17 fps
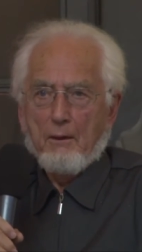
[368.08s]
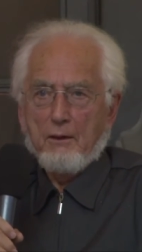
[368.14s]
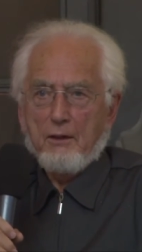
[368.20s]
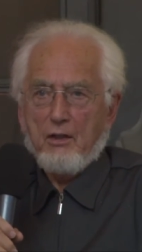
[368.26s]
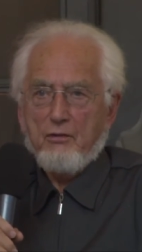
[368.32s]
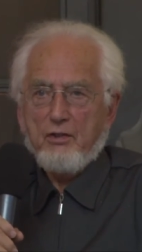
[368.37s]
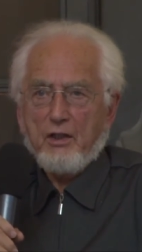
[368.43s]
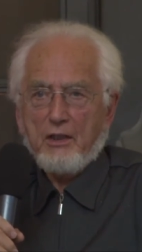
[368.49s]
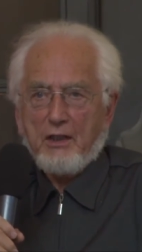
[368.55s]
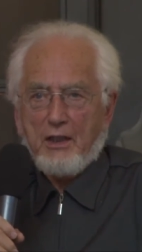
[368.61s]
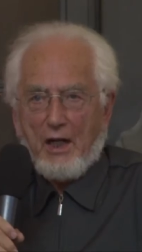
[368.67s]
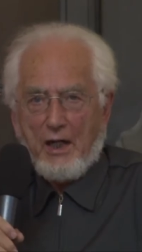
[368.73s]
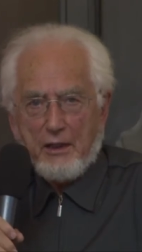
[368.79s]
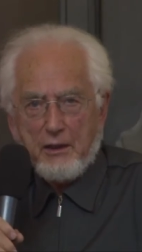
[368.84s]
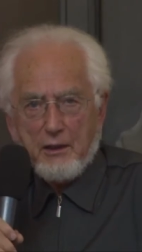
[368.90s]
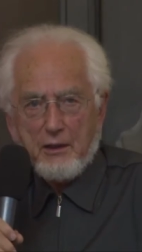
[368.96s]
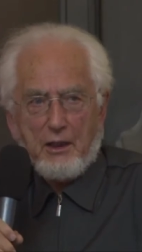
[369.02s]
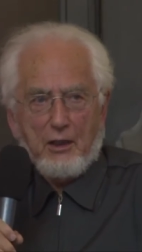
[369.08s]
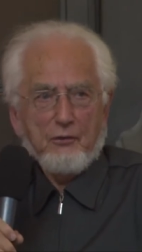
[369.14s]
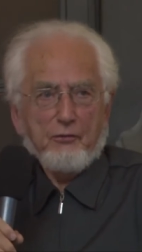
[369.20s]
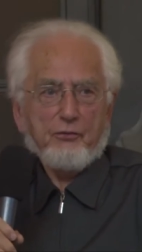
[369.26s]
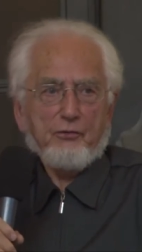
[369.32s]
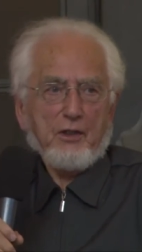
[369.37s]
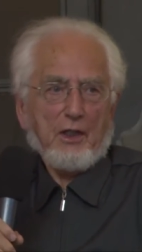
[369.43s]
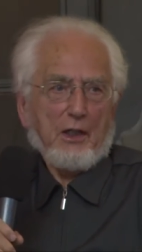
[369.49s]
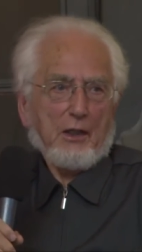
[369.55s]
dass er keinen
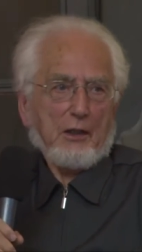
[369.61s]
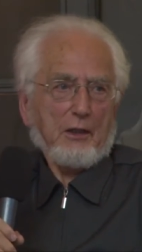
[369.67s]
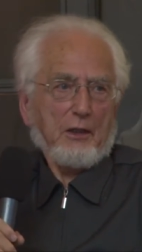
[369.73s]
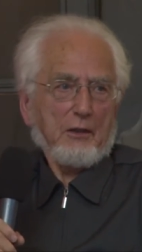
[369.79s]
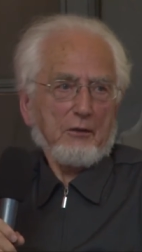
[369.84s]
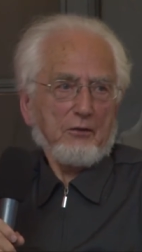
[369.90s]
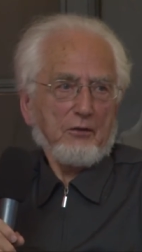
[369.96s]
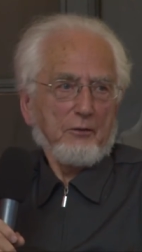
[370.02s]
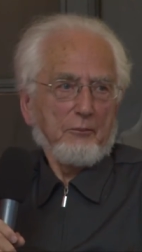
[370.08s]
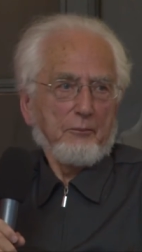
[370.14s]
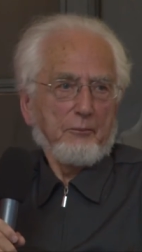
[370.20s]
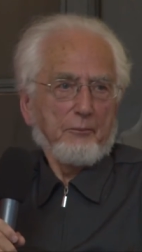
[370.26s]
Auftrag hatte